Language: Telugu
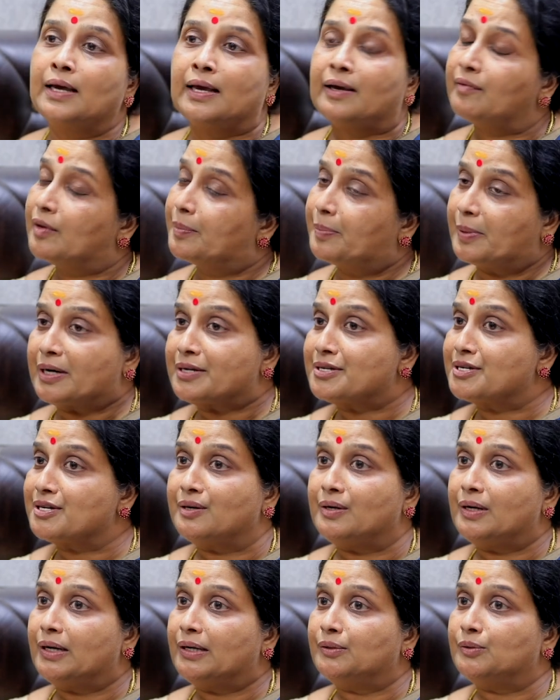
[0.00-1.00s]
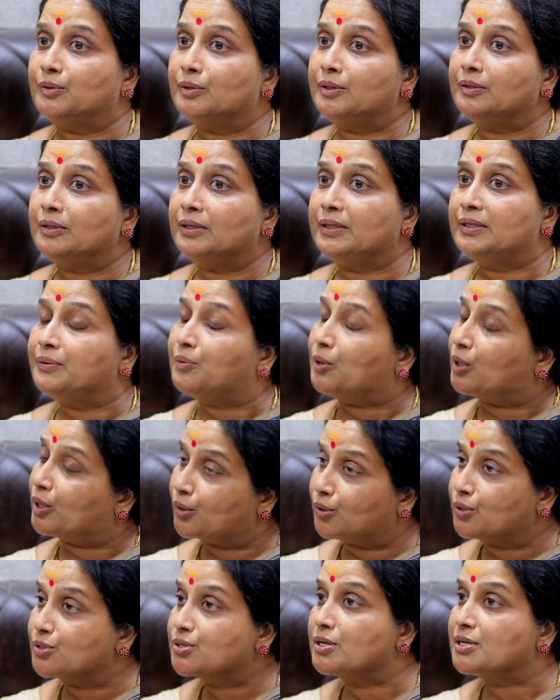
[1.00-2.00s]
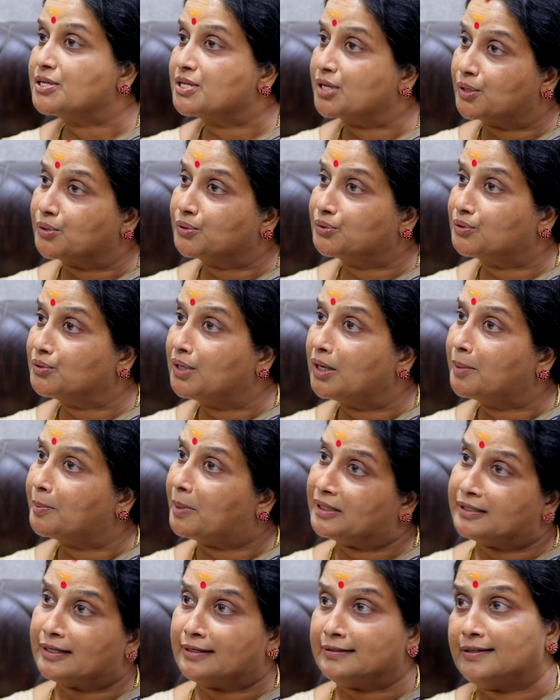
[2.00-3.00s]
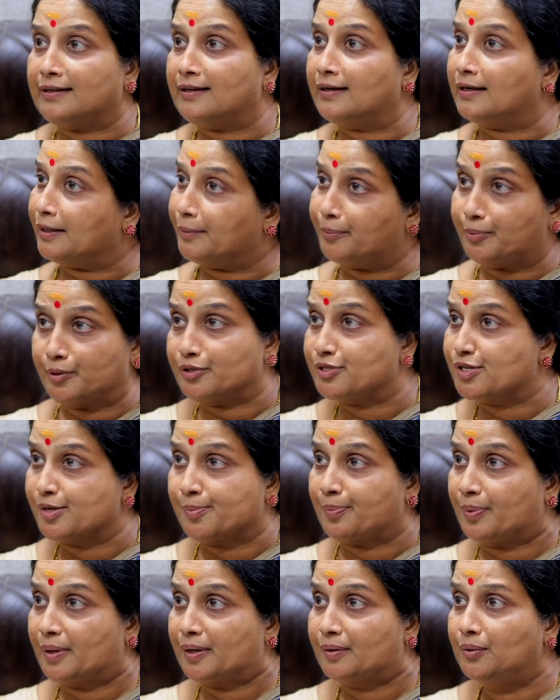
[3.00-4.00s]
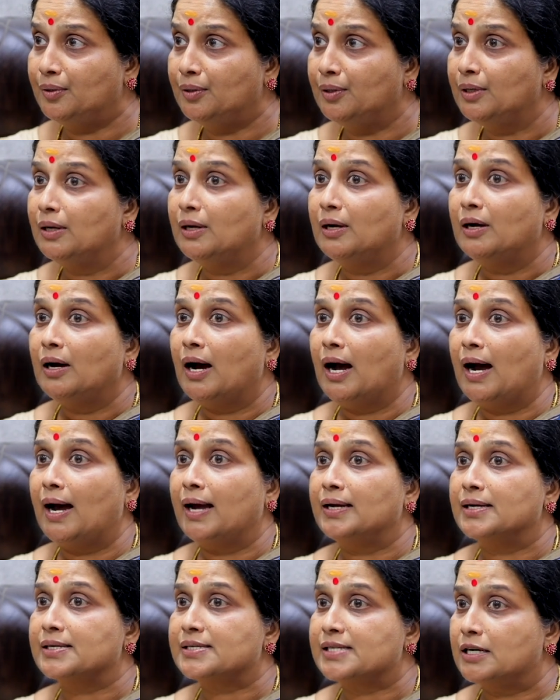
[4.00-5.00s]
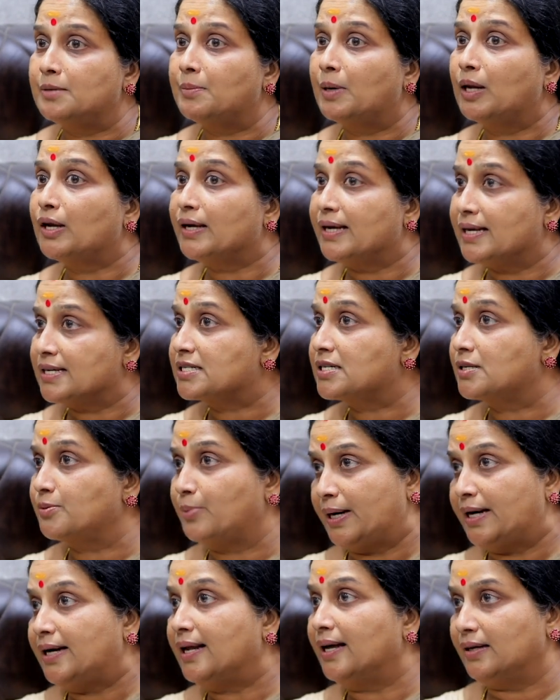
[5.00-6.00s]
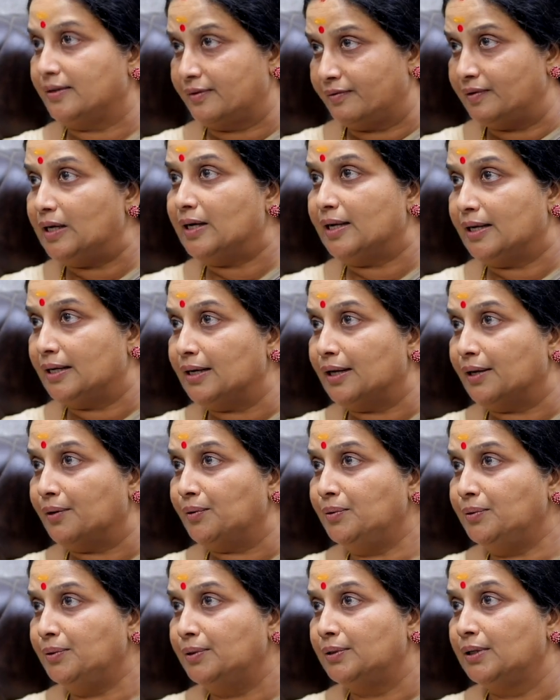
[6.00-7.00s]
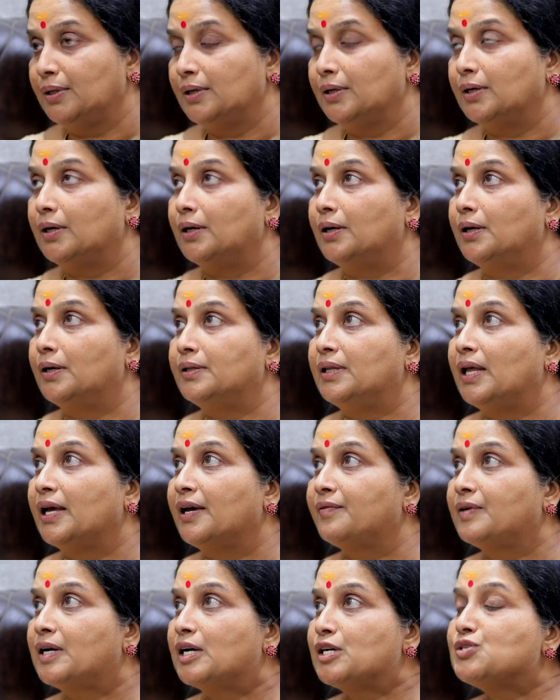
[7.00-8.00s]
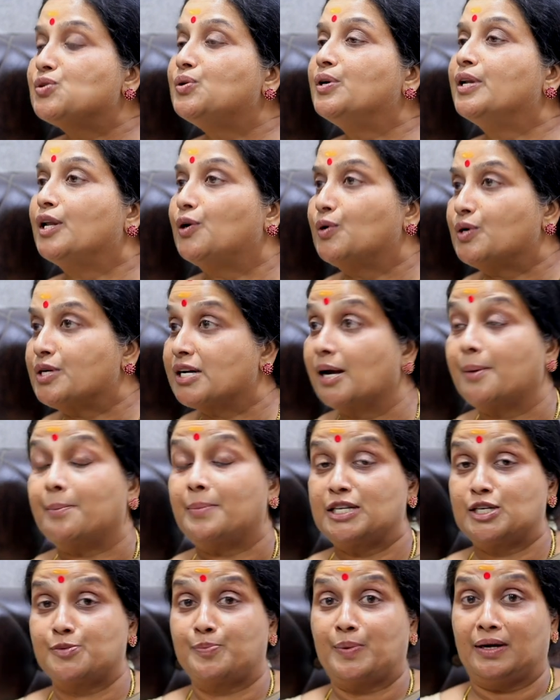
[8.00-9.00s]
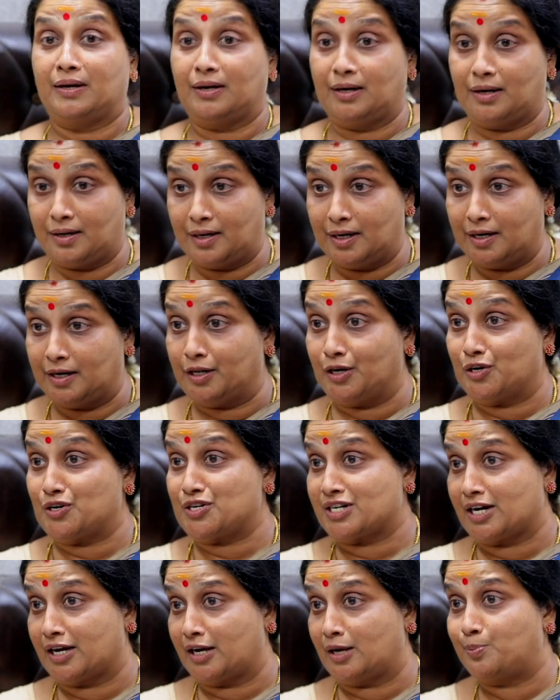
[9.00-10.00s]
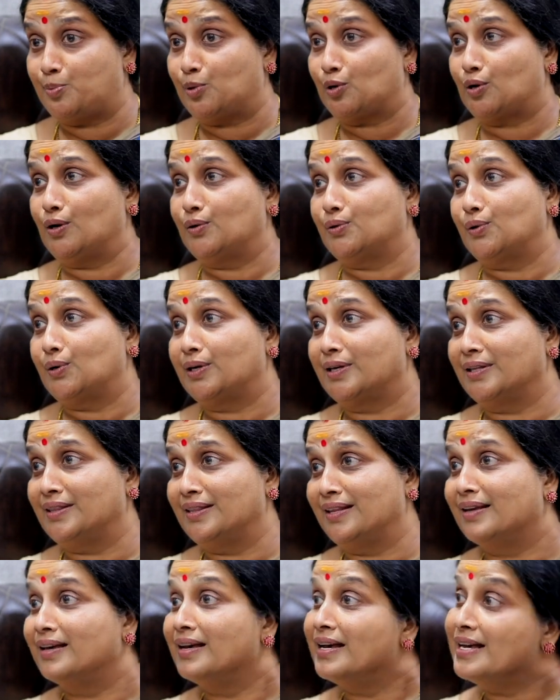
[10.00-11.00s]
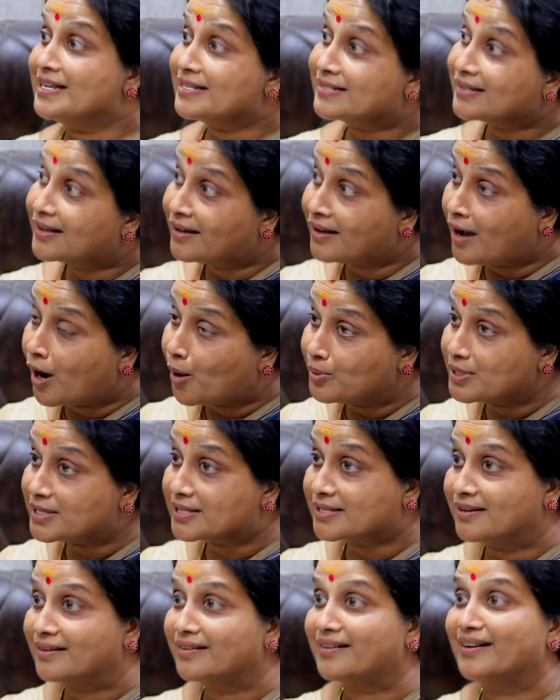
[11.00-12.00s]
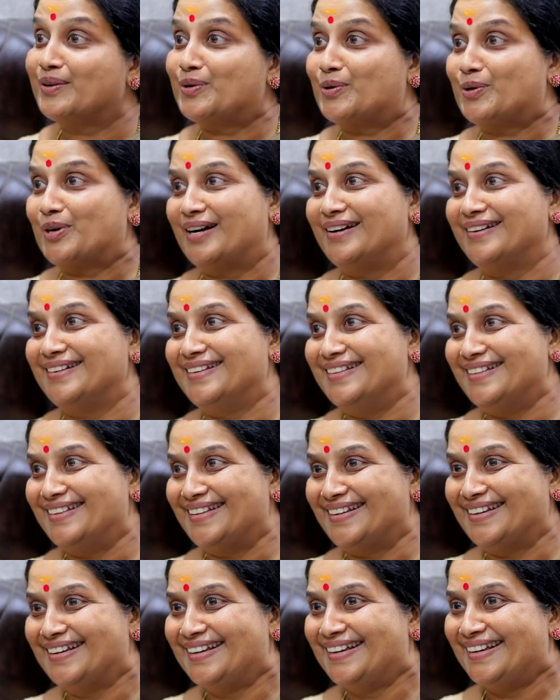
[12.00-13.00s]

ఏమీ పరిచయం లేదు ఇది ఒక్క రోజులో జరుగుతుందని మా తాతయ్య గారు ఎప్పుడో చెప్పారు ఆయన సినిమాలో గెస్ట్ వేయడానికి వెళ్ళాను నేను దేవరాజు నిరోష మర్చిపోయాను నిన్న నిరోష ఎయిర్పోర్ట్లో దొరికింది సార్ హౌ ఇస్ సార్ అని కూడా అడిగింది